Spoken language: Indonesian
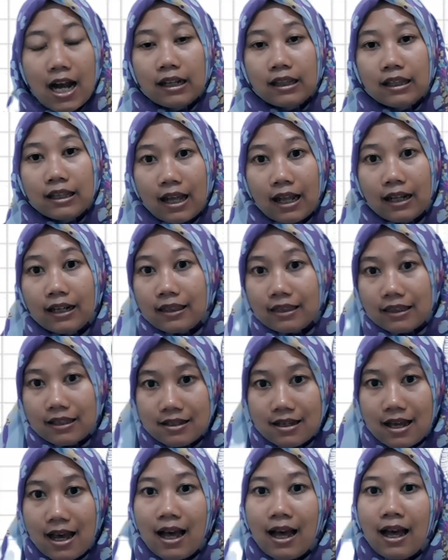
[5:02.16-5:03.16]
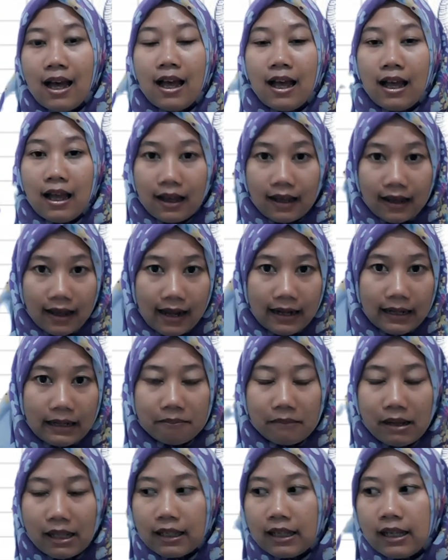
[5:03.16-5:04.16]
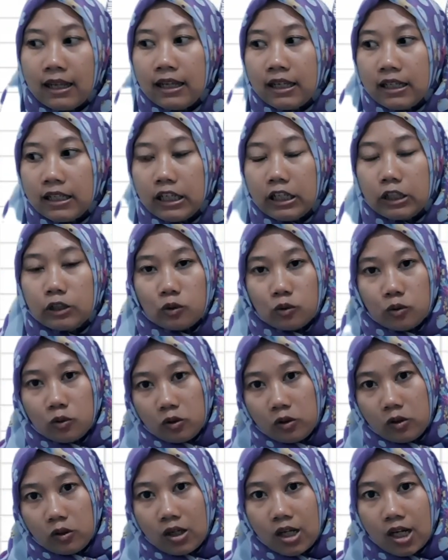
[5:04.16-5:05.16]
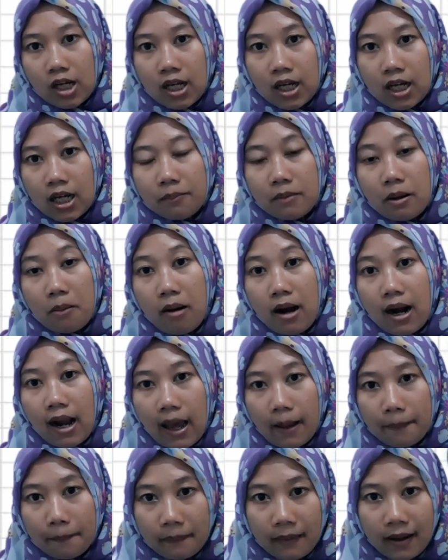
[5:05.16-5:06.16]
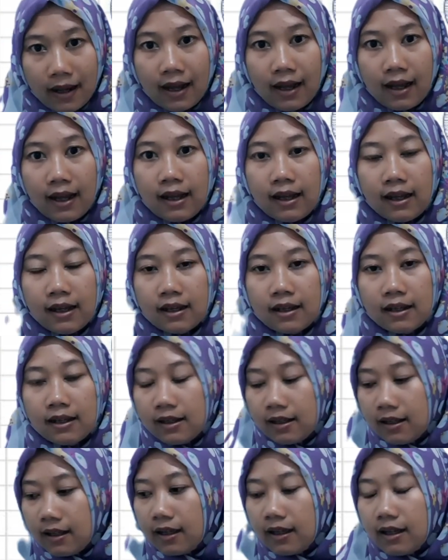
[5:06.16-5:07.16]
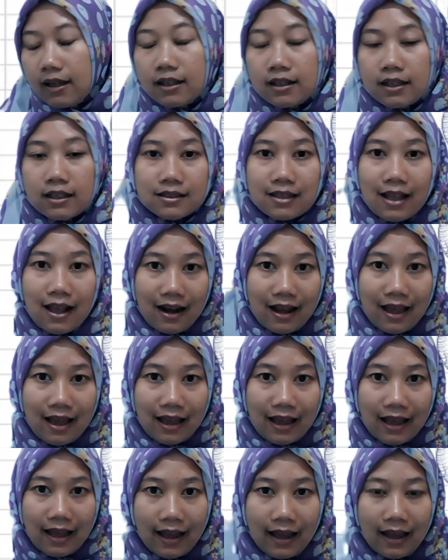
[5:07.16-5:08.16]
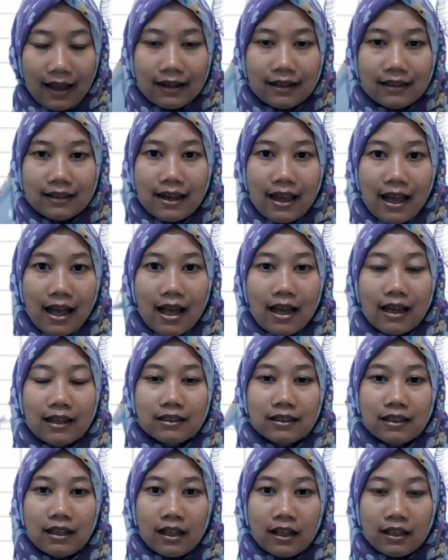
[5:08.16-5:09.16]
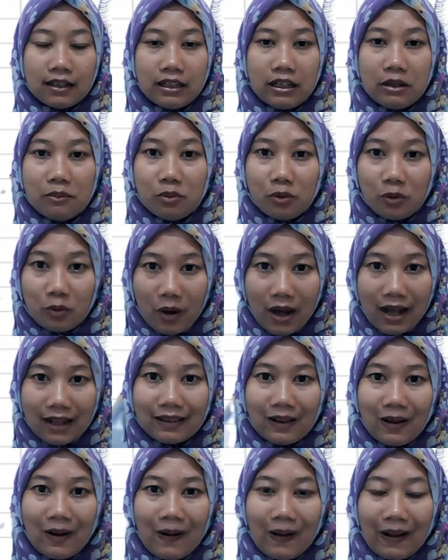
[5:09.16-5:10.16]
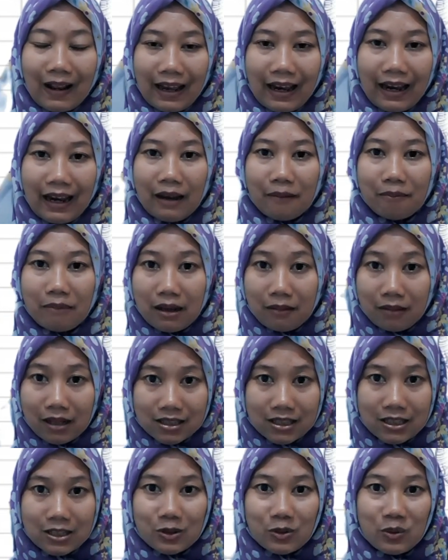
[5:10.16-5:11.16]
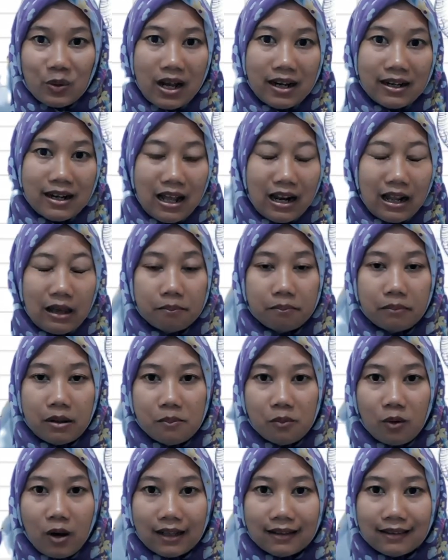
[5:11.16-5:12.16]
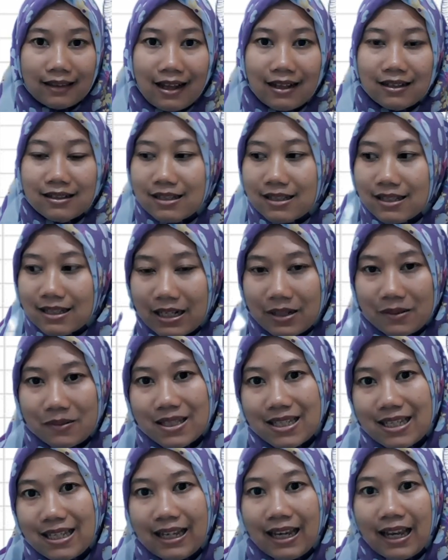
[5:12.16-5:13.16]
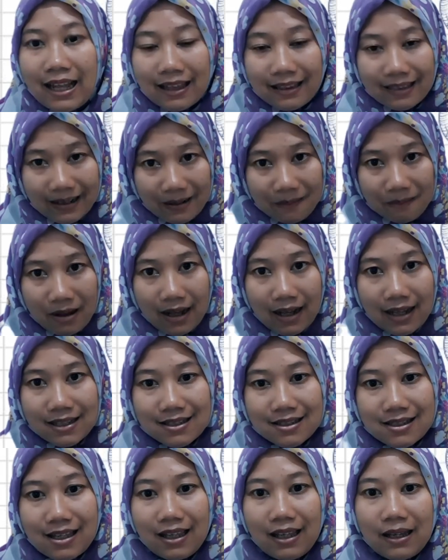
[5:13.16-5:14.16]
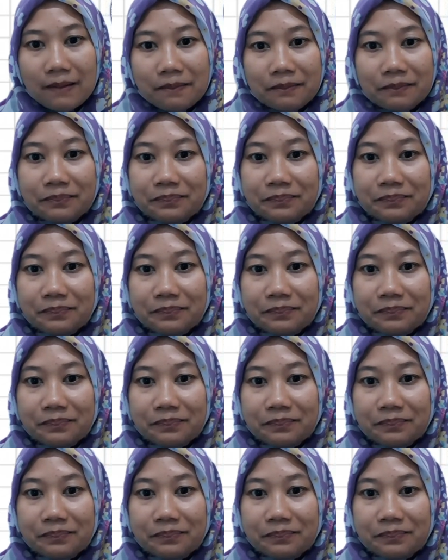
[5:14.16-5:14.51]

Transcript: Artinya ada tiga kalimat. Itu e, beberapa e, kesalahan yang dibuat oleh mahasiswa dalam pembuatan skripsi. Terima kasih.